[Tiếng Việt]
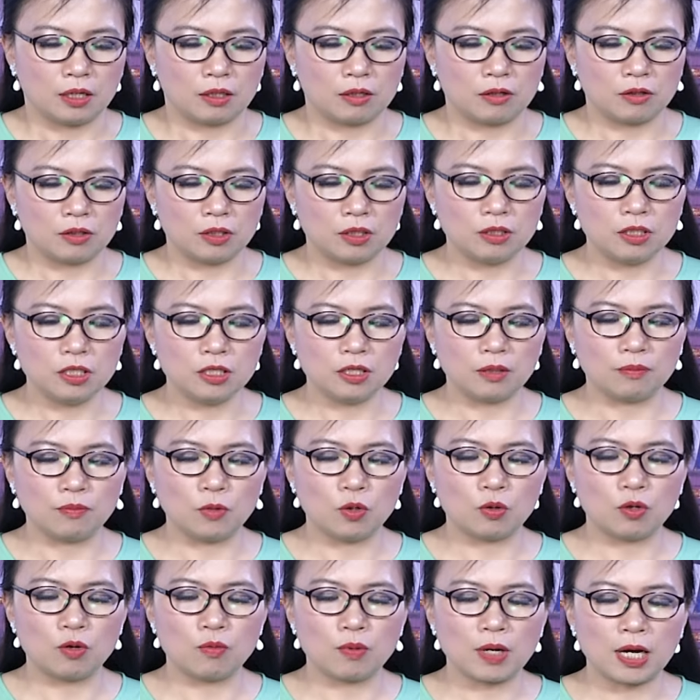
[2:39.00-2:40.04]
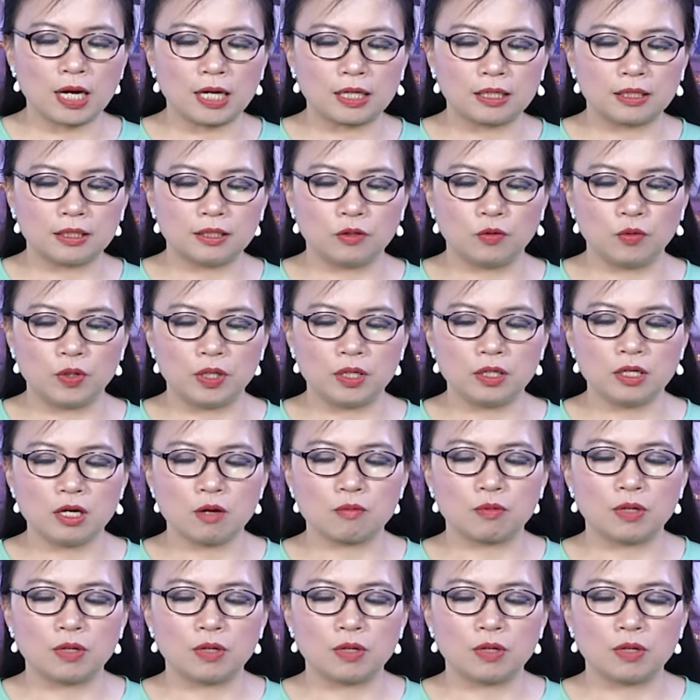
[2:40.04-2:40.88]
À, còn Thứ trưởng Bộ Công an Nguyễn